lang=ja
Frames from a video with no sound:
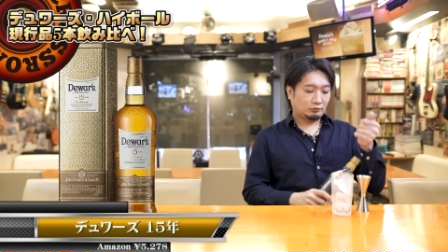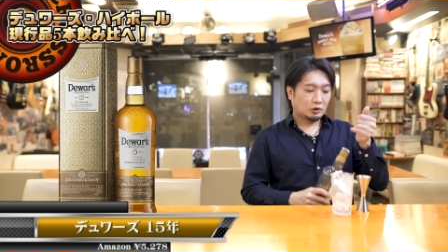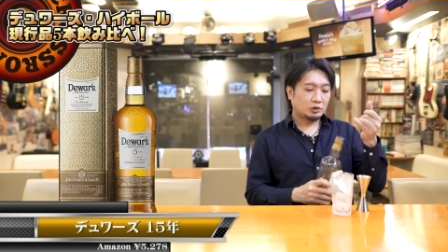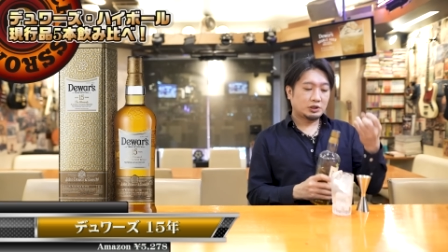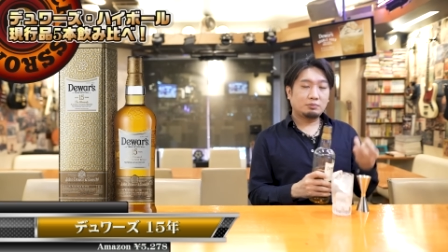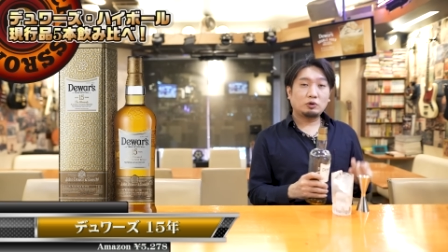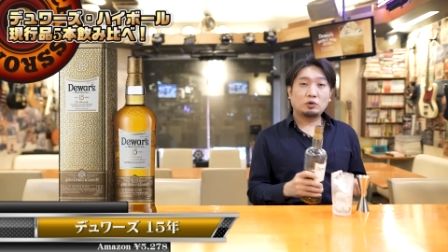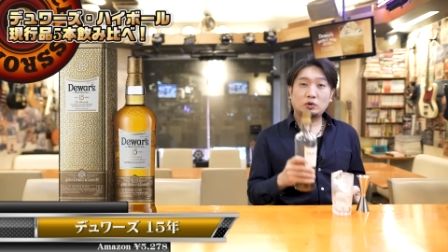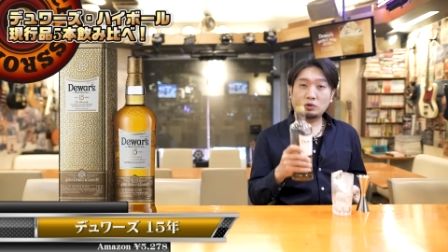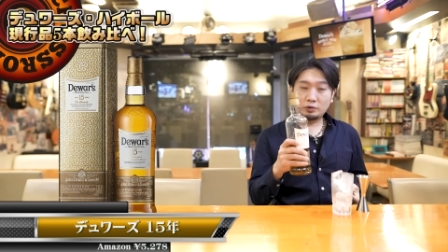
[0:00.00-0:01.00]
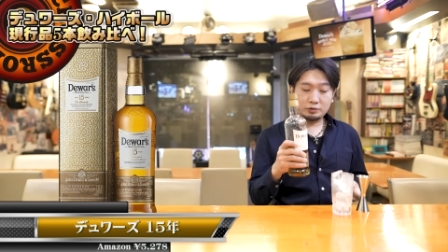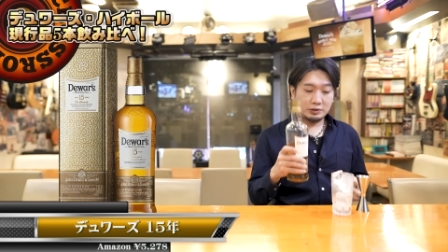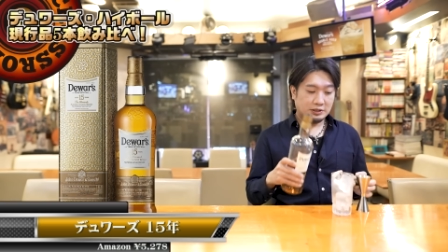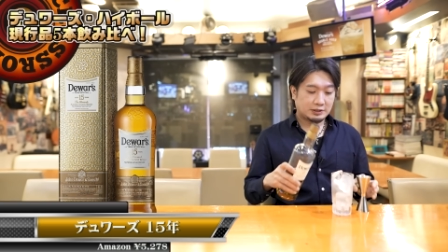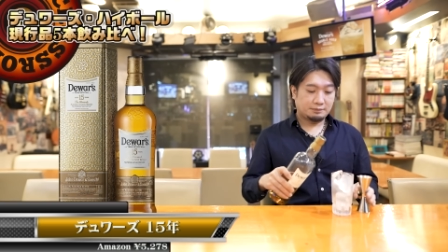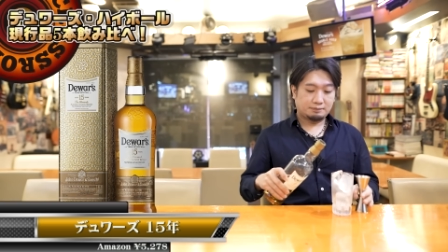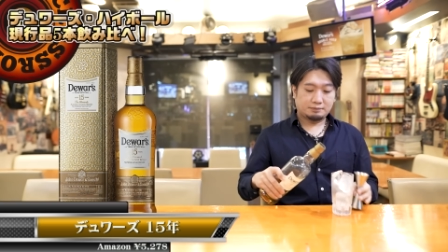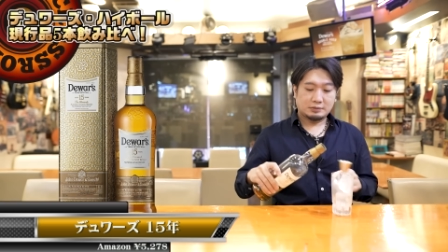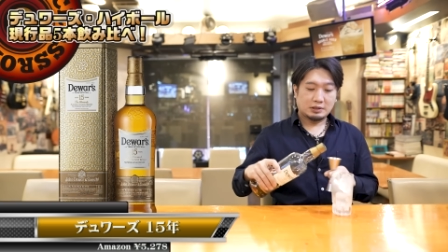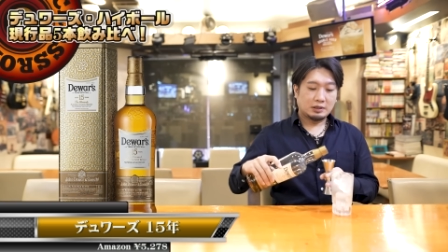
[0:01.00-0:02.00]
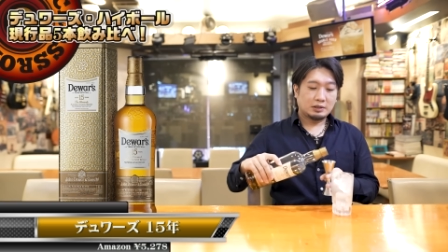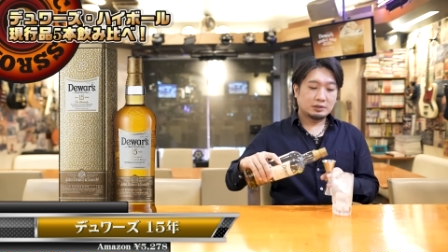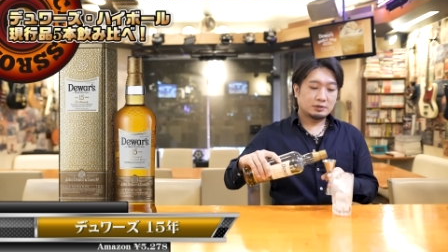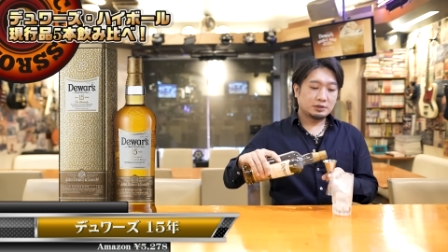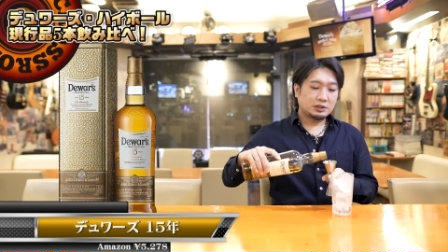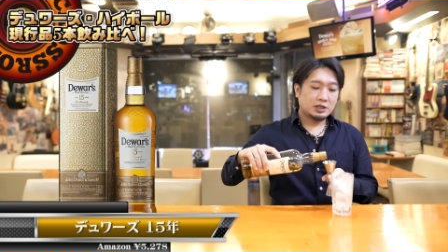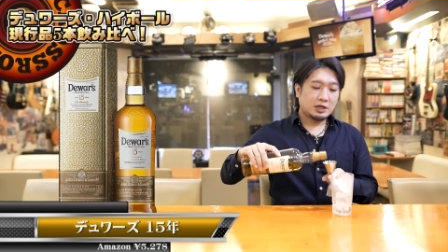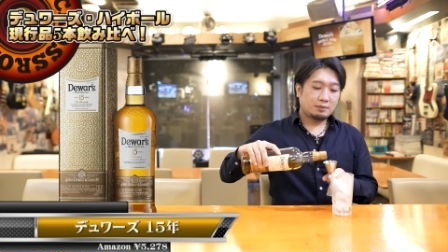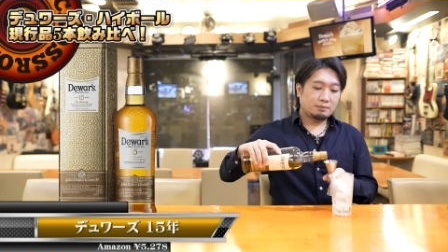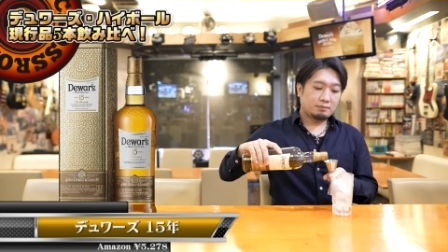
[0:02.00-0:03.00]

こちらもコルクです。そして